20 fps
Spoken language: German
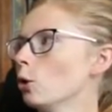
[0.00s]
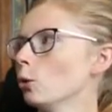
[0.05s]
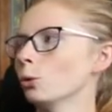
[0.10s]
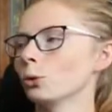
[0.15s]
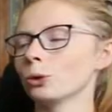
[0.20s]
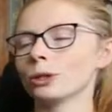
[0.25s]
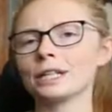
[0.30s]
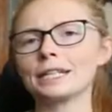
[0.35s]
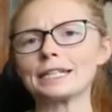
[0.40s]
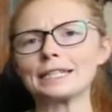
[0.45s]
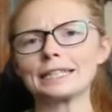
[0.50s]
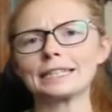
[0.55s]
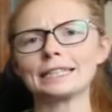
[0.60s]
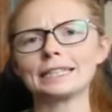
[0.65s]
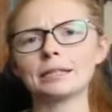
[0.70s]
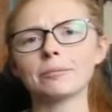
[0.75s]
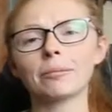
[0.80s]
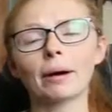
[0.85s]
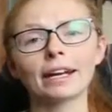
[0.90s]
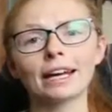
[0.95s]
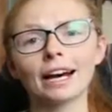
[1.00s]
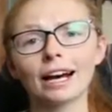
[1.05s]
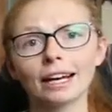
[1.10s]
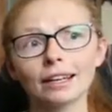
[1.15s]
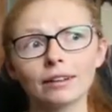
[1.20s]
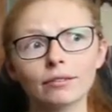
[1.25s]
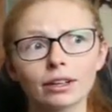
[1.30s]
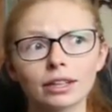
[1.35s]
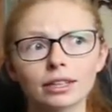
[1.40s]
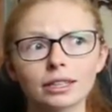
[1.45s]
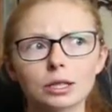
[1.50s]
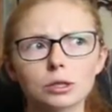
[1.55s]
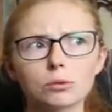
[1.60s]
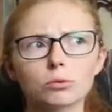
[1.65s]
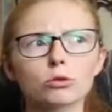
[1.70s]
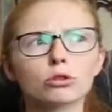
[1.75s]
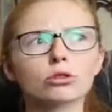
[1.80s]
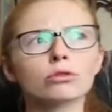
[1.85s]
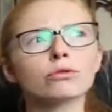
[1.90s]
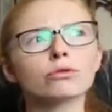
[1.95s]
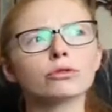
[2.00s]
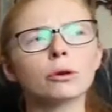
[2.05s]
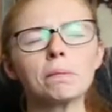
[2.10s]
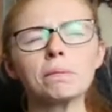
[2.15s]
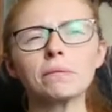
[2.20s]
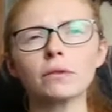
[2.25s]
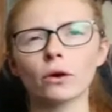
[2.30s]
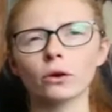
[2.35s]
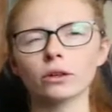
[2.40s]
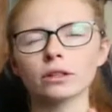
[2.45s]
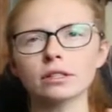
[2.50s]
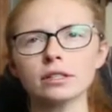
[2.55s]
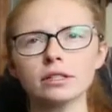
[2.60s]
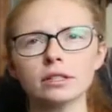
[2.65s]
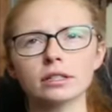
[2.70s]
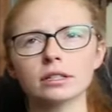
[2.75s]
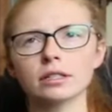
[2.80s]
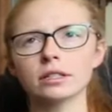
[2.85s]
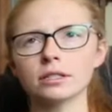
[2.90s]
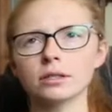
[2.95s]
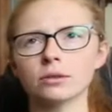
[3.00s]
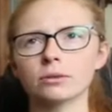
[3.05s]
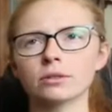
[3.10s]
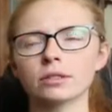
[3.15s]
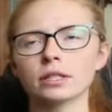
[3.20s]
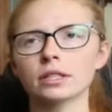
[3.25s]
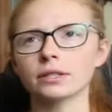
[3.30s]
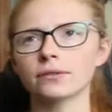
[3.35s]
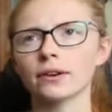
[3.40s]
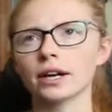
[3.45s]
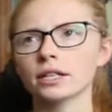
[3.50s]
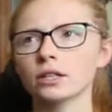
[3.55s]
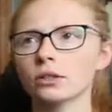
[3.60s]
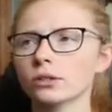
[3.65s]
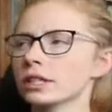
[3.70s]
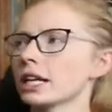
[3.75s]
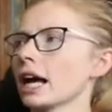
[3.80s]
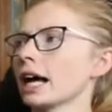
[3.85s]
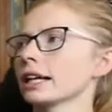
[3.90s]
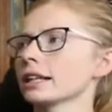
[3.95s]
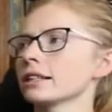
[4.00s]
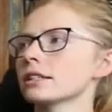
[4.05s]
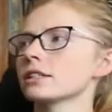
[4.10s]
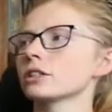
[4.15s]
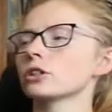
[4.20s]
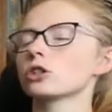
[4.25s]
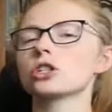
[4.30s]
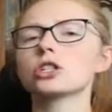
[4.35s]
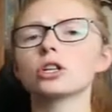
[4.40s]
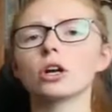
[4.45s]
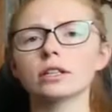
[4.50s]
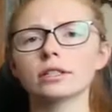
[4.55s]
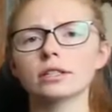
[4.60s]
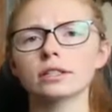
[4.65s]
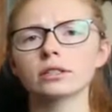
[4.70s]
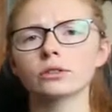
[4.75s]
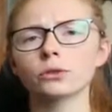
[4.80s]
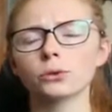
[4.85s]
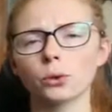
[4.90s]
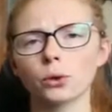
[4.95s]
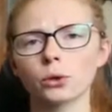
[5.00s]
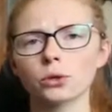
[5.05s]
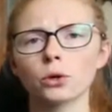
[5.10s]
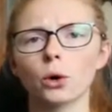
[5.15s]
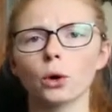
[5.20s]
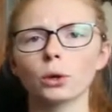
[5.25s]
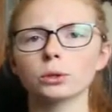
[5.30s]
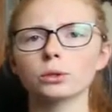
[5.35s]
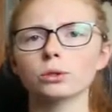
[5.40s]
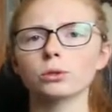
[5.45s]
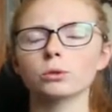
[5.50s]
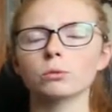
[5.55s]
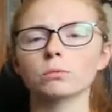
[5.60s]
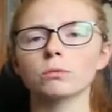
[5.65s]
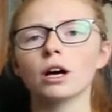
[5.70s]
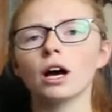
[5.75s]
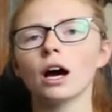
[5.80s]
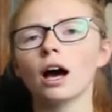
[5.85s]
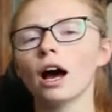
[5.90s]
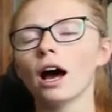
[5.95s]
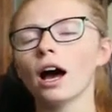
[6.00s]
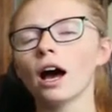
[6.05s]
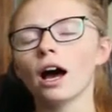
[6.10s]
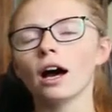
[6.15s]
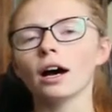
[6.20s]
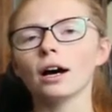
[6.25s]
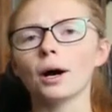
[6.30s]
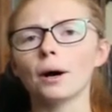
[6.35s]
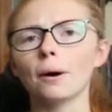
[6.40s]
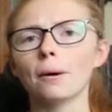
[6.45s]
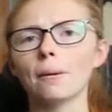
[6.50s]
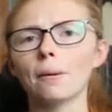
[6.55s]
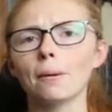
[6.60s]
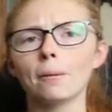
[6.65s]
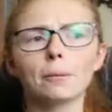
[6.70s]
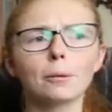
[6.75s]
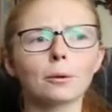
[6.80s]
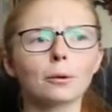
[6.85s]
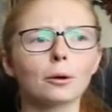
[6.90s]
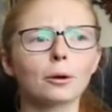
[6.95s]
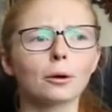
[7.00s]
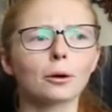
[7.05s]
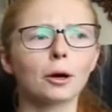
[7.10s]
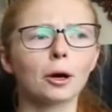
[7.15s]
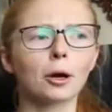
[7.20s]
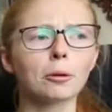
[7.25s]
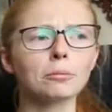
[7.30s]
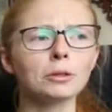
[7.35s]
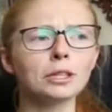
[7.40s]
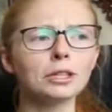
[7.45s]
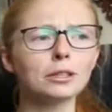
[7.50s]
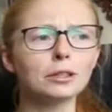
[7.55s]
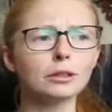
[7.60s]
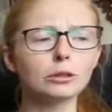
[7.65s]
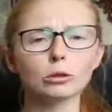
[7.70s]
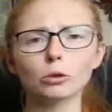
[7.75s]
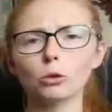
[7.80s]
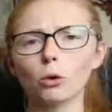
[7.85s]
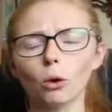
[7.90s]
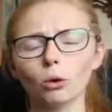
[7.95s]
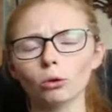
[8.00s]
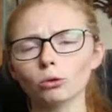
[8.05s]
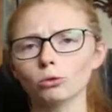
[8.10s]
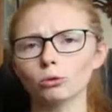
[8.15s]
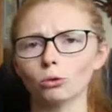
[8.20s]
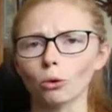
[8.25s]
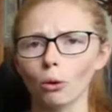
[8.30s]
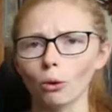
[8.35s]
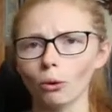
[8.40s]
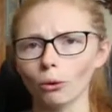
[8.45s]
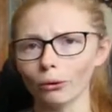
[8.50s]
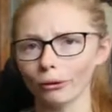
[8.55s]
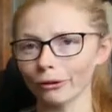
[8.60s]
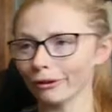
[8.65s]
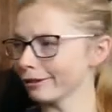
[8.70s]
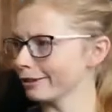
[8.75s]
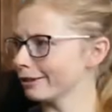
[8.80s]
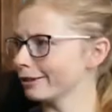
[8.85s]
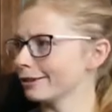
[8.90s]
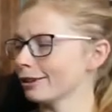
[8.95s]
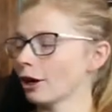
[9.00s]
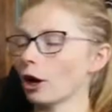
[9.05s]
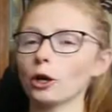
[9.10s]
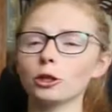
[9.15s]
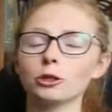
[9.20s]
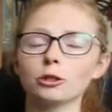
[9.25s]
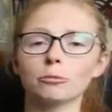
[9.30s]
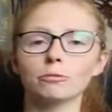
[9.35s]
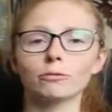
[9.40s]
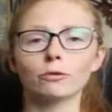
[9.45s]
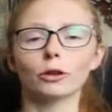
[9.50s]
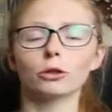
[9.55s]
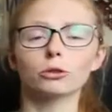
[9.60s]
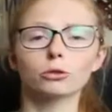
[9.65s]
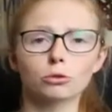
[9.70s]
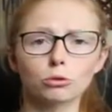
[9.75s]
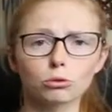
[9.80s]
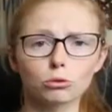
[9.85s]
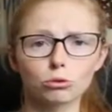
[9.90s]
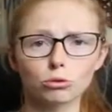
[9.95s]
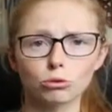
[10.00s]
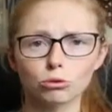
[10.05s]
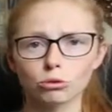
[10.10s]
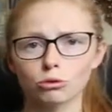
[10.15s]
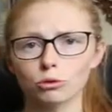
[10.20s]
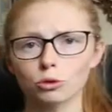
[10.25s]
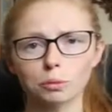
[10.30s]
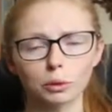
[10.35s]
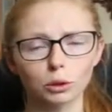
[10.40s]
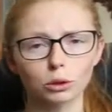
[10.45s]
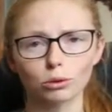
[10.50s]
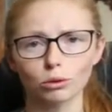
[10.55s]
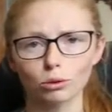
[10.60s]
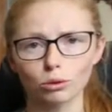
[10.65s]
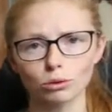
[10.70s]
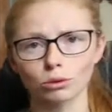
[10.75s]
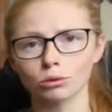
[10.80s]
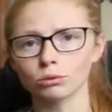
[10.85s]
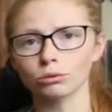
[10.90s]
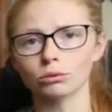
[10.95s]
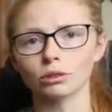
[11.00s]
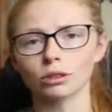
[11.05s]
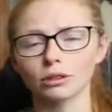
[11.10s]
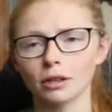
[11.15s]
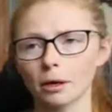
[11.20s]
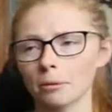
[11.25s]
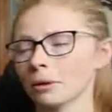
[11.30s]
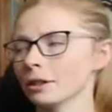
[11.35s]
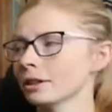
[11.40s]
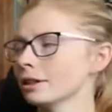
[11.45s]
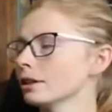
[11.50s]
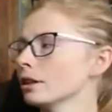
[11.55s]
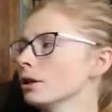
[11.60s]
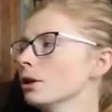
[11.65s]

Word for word: Und äh, die Brennerei war zwischen 95 und 2001 geschlossen, gehört heute zum äh, Remis Contreau, einem französischen Spirituosenunternehmen.